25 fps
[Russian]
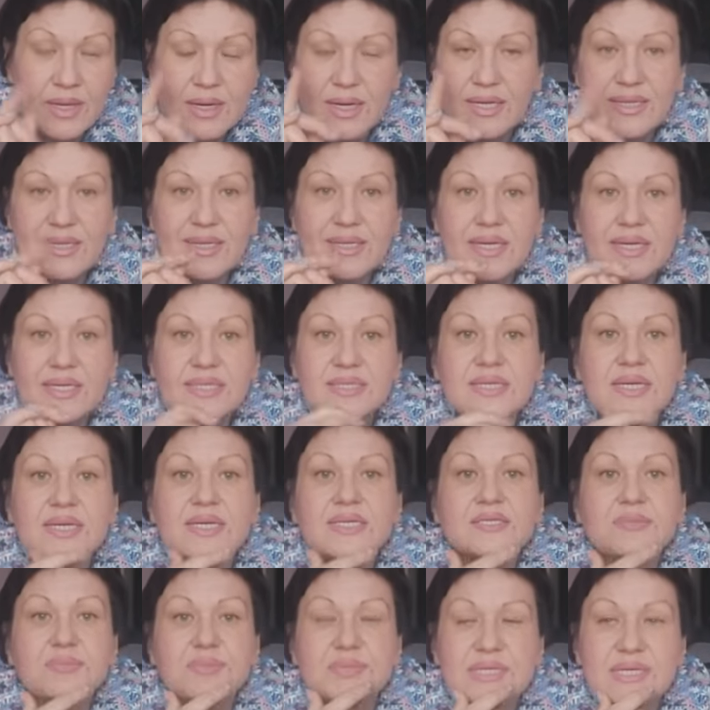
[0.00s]
Они не
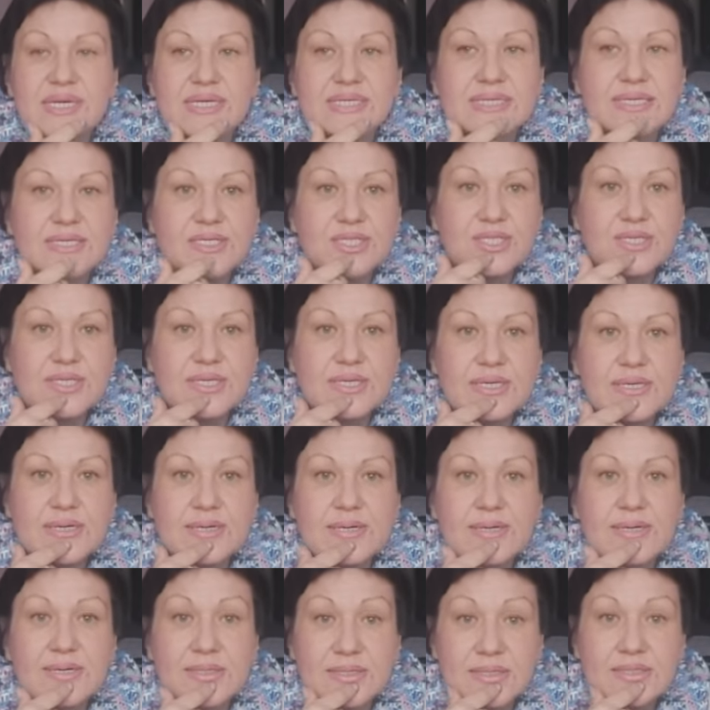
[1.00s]
остались
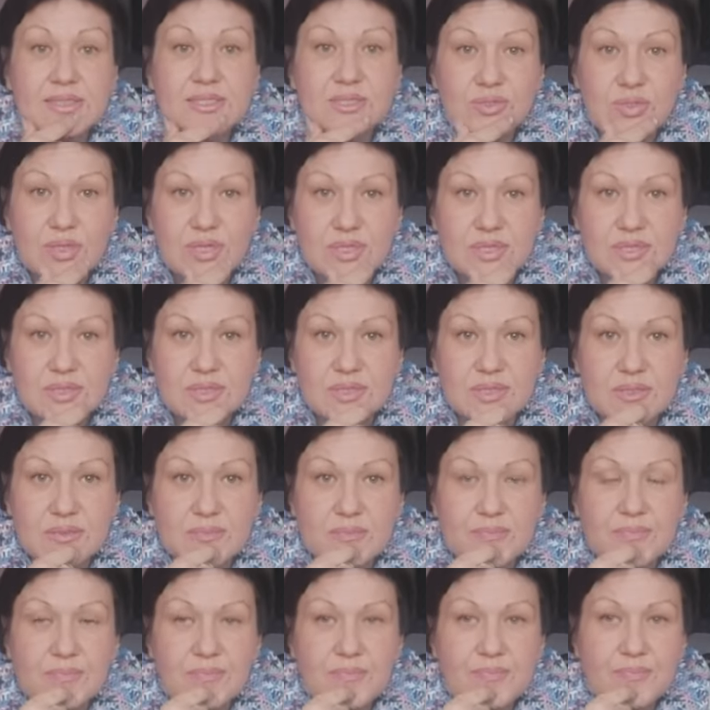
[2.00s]
безразличны к этой ситуации.